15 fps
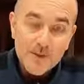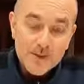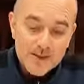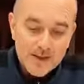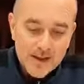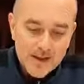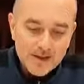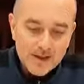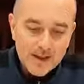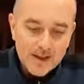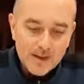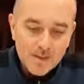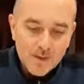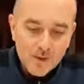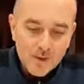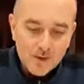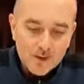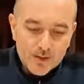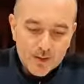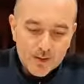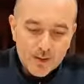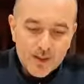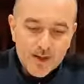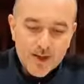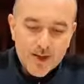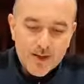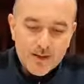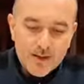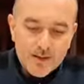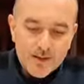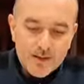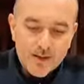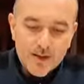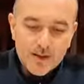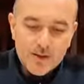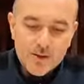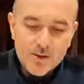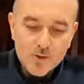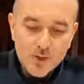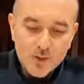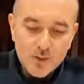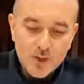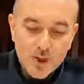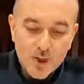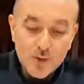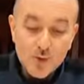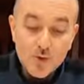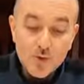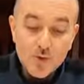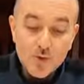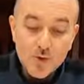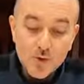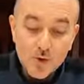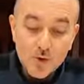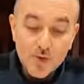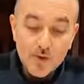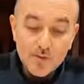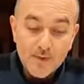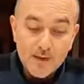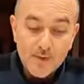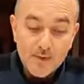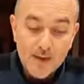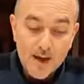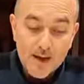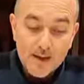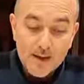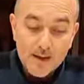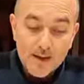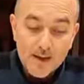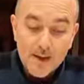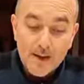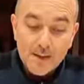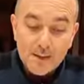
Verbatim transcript: Satana è forte e desidera distruggere non solo la vita umana,